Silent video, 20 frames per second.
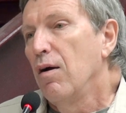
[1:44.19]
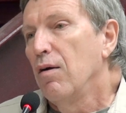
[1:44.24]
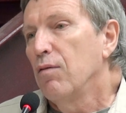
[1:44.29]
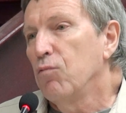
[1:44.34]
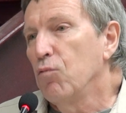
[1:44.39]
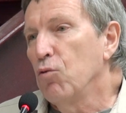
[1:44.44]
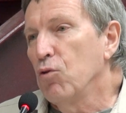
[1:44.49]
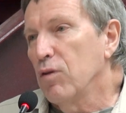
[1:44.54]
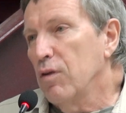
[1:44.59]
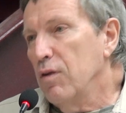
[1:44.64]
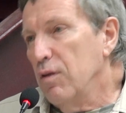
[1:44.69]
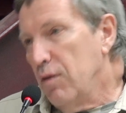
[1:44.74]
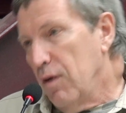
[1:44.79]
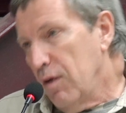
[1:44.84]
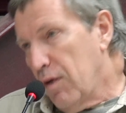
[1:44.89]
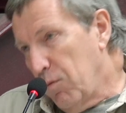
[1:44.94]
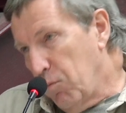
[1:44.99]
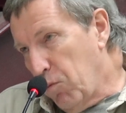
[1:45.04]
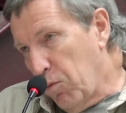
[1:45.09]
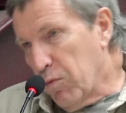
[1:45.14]
Вот, и
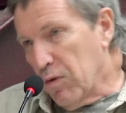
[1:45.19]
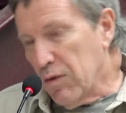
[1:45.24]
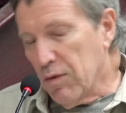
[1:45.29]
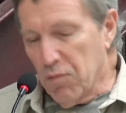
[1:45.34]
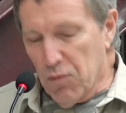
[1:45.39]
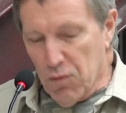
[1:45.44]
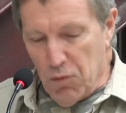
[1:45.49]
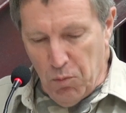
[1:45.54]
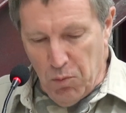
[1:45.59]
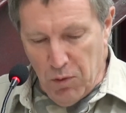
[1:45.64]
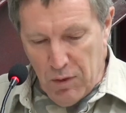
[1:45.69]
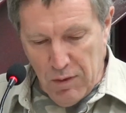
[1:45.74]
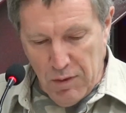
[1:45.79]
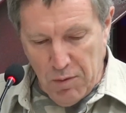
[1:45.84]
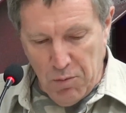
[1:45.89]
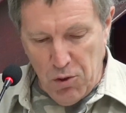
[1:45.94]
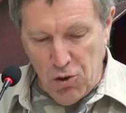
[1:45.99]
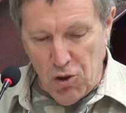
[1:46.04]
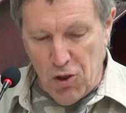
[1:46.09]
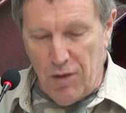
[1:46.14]
таким образом все было
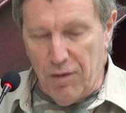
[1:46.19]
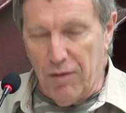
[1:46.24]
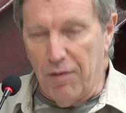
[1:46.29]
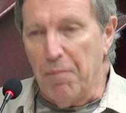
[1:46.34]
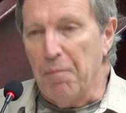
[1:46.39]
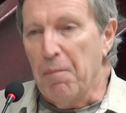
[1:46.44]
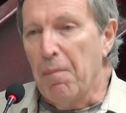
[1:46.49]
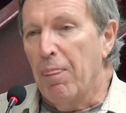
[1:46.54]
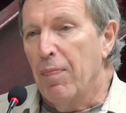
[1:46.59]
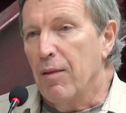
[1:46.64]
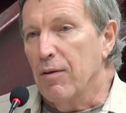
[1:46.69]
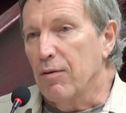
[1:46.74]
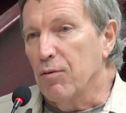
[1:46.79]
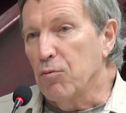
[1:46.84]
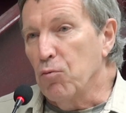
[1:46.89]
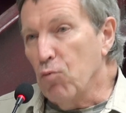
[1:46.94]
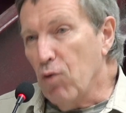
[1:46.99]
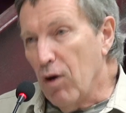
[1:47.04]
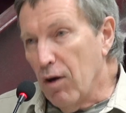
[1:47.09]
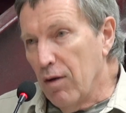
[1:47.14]
замечательно. Э,
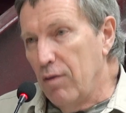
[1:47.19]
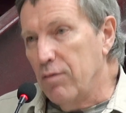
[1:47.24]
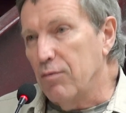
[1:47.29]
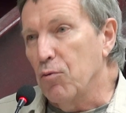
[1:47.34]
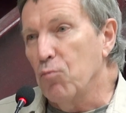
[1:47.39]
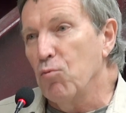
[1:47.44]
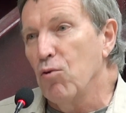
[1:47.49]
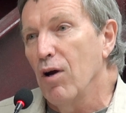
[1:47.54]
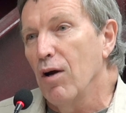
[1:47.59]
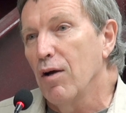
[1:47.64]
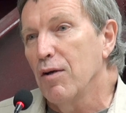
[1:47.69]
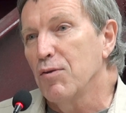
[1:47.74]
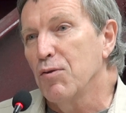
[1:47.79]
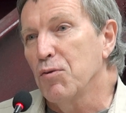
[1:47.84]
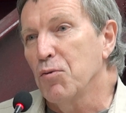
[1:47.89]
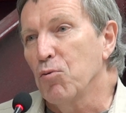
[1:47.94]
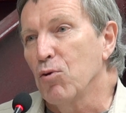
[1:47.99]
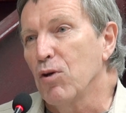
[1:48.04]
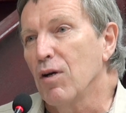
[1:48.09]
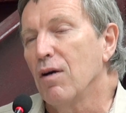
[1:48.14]
другая, другая
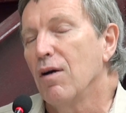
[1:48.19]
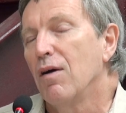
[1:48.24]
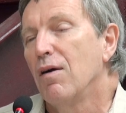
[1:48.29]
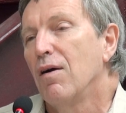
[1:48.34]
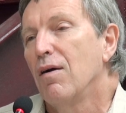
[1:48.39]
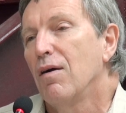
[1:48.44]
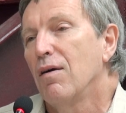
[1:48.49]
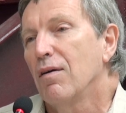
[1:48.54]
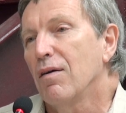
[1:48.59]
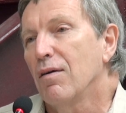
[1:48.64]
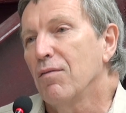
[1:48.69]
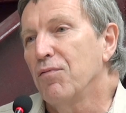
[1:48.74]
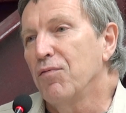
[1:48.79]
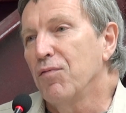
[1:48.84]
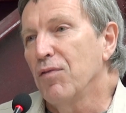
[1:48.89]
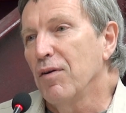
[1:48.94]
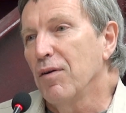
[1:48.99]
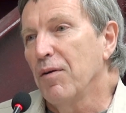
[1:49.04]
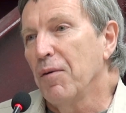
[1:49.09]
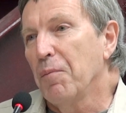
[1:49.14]
история.
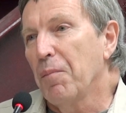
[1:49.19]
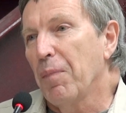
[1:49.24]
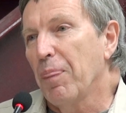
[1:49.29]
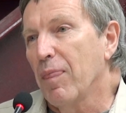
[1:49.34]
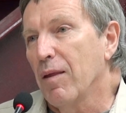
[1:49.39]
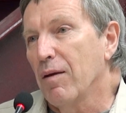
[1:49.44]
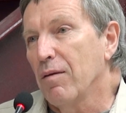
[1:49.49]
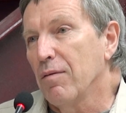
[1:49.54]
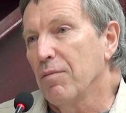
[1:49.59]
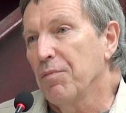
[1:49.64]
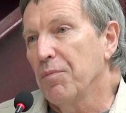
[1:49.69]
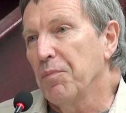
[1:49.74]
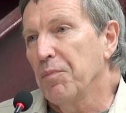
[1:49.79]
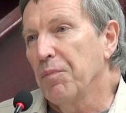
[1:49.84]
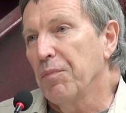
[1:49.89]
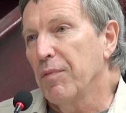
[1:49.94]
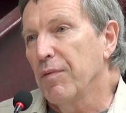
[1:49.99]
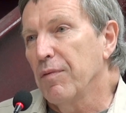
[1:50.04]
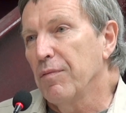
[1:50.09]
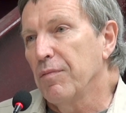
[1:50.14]
В э,
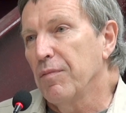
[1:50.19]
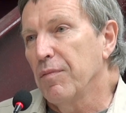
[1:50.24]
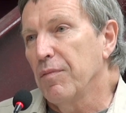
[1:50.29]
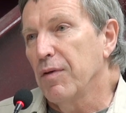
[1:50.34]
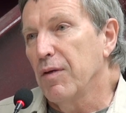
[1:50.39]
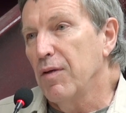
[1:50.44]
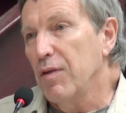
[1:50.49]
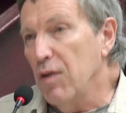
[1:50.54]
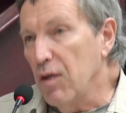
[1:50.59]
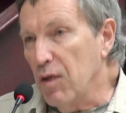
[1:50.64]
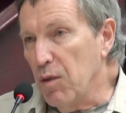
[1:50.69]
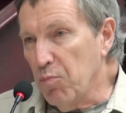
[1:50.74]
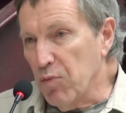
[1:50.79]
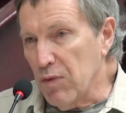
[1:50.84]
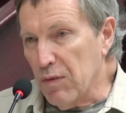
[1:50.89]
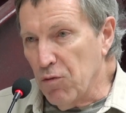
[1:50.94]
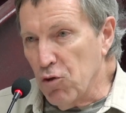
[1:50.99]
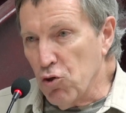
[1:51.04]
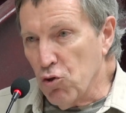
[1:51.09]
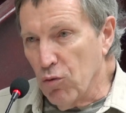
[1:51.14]
книге,
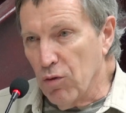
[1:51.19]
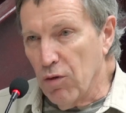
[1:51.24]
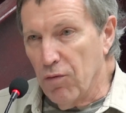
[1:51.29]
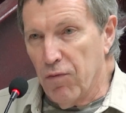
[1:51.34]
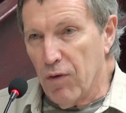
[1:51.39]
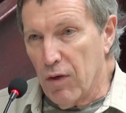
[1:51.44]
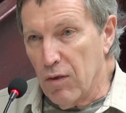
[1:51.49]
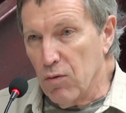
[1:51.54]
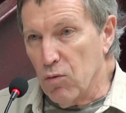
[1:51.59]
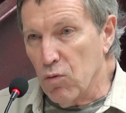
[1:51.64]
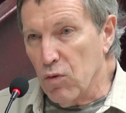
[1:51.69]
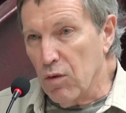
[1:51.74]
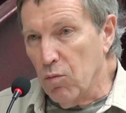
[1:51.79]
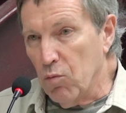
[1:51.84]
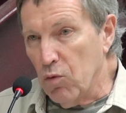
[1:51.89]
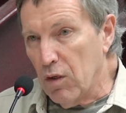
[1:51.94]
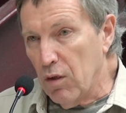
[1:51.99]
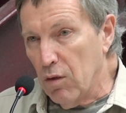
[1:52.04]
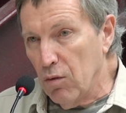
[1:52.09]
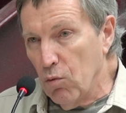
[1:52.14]
посвященной
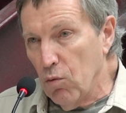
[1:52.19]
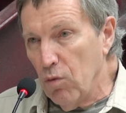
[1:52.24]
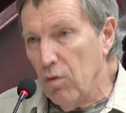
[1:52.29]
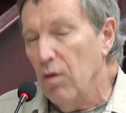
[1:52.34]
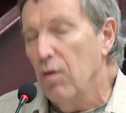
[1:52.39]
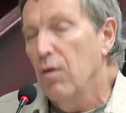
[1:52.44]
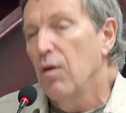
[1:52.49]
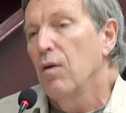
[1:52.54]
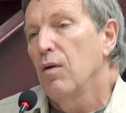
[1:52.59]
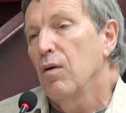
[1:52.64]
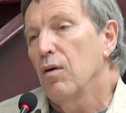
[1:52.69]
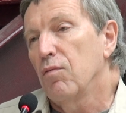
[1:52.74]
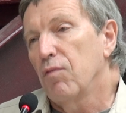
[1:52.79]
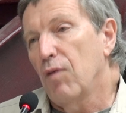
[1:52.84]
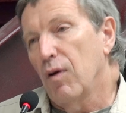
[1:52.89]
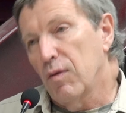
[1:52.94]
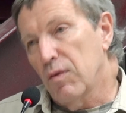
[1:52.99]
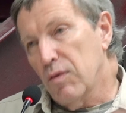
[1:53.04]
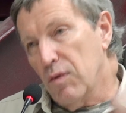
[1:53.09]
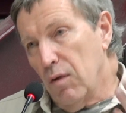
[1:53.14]
французскому кино, в
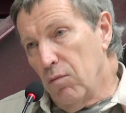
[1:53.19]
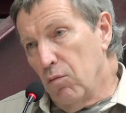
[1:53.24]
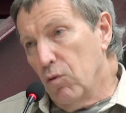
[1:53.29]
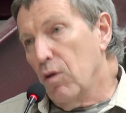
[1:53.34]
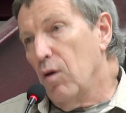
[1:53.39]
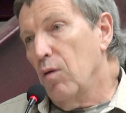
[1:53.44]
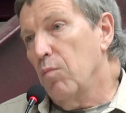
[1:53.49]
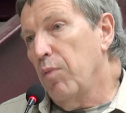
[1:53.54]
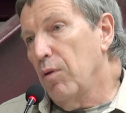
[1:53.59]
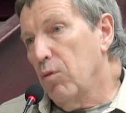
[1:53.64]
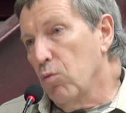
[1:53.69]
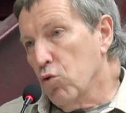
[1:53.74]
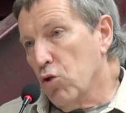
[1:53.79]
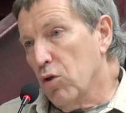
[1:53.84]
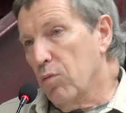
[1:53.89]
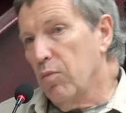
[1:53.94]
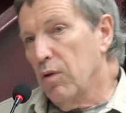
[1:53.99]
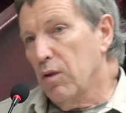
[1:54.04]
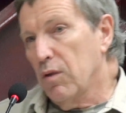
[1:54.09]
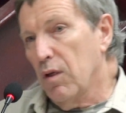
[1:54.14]
конце, вот как
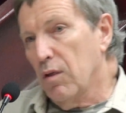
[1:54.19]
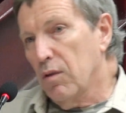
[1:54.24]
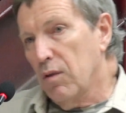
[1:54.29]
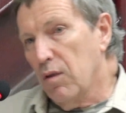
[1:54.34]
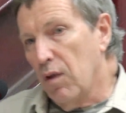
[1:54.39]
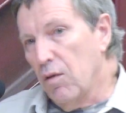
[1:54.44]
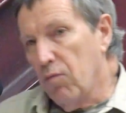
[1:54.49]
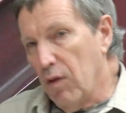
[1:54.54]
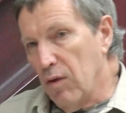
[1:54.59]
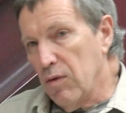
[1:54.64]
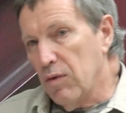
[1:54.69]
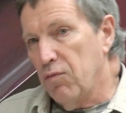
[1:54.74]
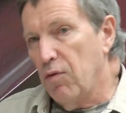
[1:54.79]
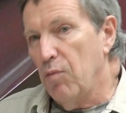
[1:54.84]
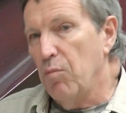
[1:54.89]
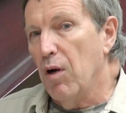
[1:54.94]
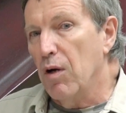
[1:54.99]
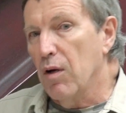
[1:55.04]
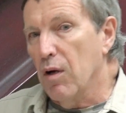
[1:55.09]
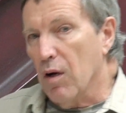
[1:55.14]
положено было, так давалась
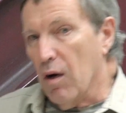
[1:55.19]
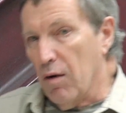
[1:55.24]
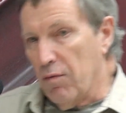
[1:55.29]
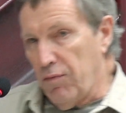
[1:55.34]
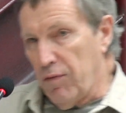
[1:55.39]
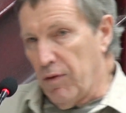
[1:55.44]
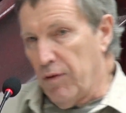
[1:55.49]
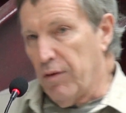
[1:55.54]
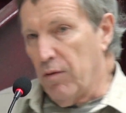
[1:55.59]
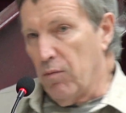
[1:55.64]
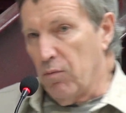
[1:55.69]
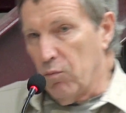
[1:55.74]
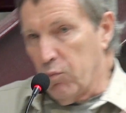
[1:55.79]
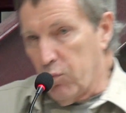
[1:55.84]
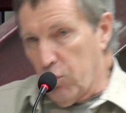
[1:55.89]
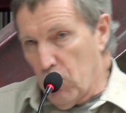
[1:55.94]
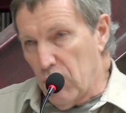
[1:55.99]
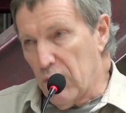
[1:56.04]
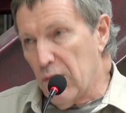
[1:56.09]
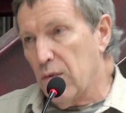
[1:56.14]
фильмография, там,
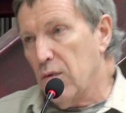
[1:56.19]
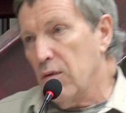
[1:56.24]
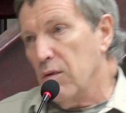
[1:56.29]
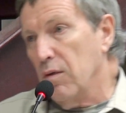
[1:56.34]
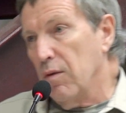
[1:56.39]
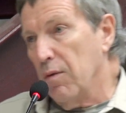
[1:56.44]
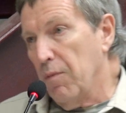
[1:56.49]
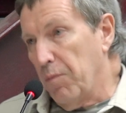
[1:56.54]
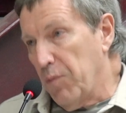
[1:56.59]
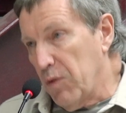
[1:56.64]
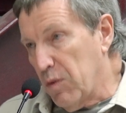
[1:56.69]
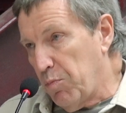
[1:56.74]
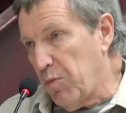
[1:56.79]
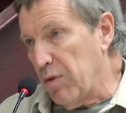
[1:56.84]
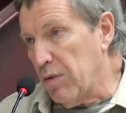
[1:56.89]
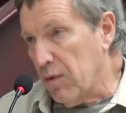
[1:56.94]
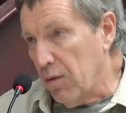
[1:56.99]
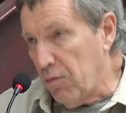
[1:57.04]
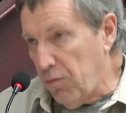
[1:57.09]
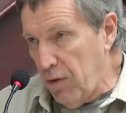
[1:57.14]
то есть э,
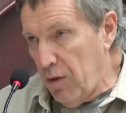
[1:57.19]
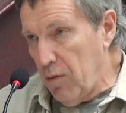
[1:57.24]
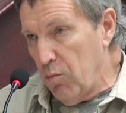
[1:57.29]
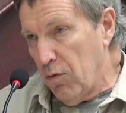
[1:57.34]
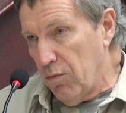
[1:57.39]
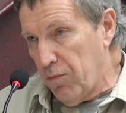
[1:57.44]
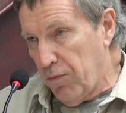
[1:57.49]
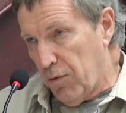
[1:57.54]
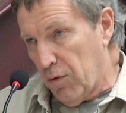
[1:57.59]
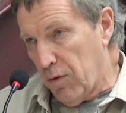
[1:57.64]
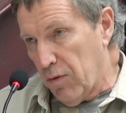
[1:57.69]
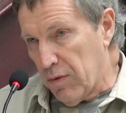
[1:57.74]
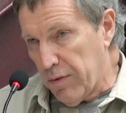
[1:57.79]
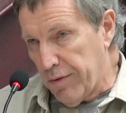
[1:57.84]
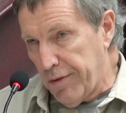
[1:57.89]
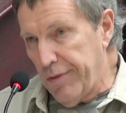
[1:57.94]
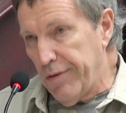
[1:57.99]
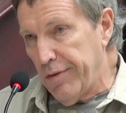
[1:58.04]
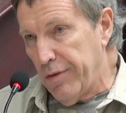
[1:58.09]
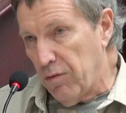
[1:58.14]
список фильмов
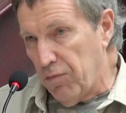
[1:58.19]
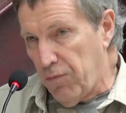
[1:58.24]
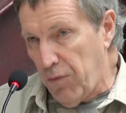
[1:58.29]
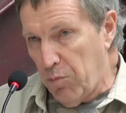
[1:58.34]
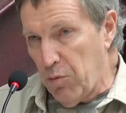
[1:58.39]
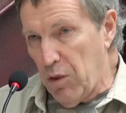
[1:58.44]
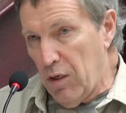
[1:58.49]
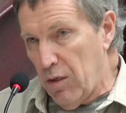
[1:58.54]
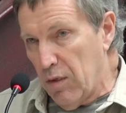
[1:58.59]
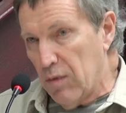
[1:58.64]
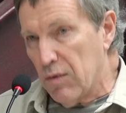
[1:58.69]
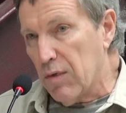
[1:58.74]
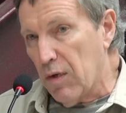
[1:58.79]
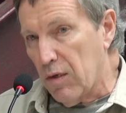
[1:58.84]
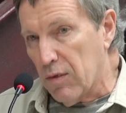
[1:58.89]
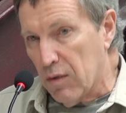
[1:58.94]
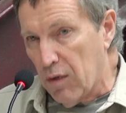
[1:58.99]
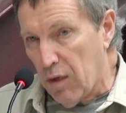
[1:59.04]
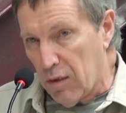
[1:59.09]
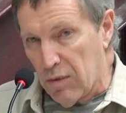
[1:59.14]
и фамилии их
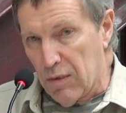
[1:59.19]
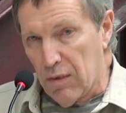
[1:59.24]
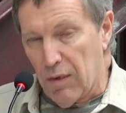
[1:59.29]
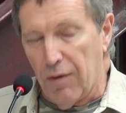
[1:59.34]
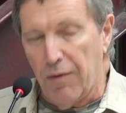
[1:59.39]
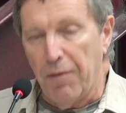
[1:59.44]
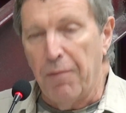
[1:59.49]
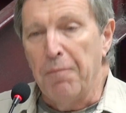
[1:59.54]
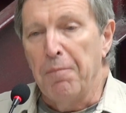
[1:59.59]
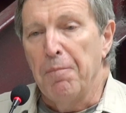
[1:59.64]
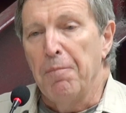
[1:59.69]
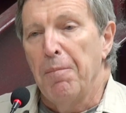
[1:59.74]
создателей.